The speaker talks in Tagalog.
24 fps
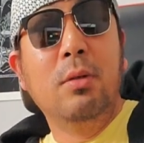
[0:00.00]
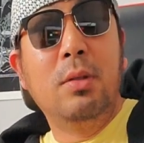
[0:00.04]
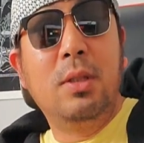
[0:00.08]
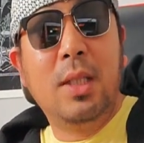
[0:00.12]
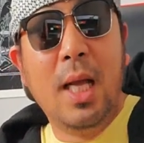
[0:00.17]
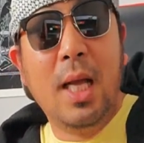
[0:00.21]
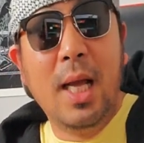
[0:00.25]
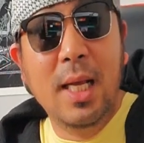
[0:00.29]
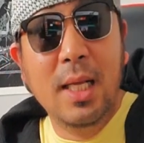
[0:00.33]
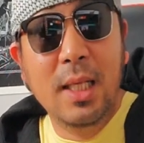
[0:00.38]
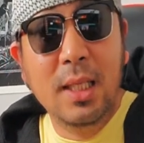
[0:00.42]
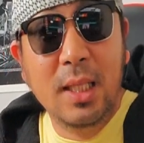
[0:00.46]

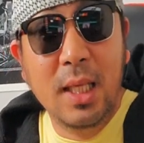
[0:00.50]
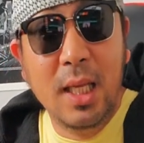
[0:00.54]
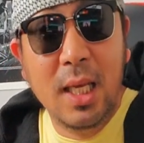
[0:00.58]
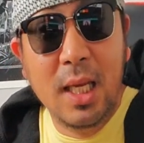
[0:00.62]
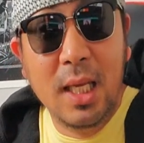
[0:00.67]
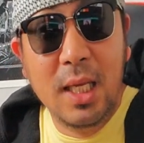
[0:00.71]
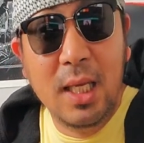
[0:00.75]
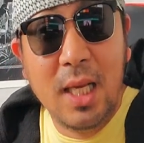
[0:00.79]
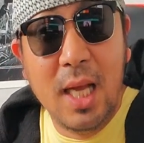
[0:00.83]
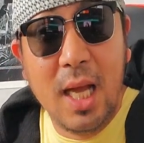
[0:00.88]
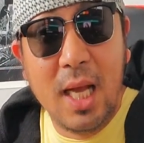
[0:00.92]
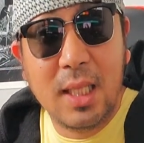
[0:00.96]
siya
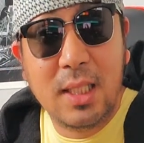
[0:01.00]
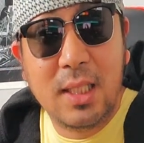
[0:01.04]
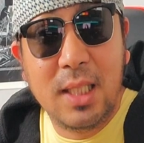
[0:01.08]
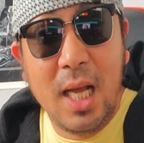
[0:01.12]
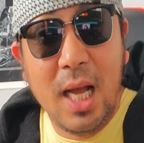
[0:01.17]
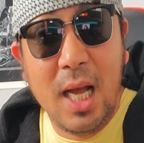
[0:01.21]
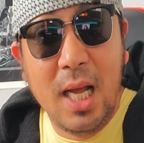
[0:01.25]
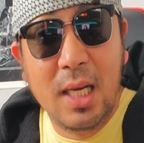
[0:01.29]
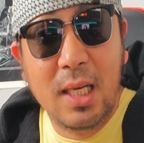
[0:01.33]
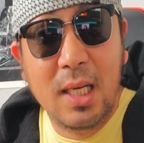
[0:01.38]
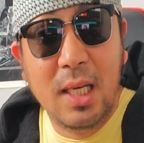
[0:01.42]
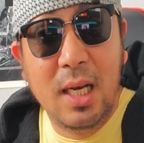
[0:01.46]
hindi
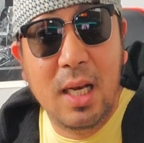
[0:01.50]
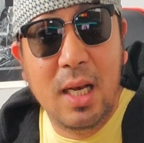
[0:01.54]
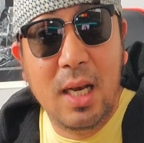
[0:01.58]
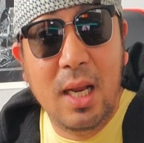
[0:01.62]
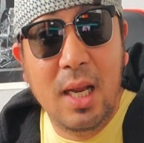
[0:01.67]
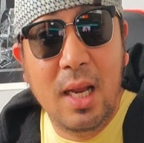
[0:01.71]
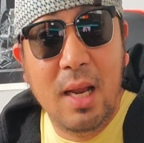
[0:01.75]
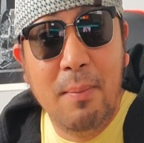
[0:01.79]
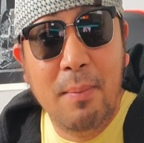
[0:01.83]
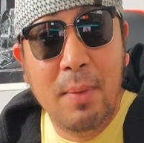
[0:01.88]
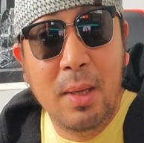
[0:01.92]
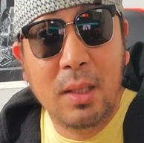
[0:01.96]
inaasahan ni
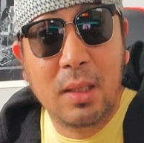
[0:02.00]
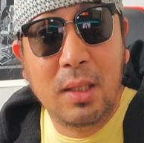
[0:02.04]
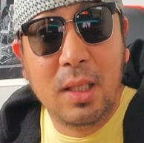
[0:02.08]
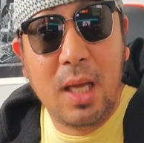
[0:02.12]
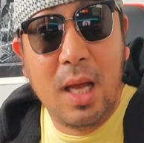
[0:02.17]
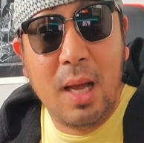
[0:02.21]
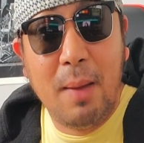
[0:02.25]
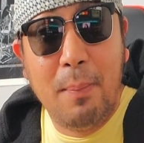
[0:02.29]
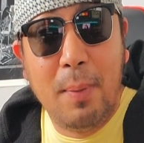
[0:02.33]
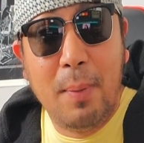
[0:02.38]
Leamanti habang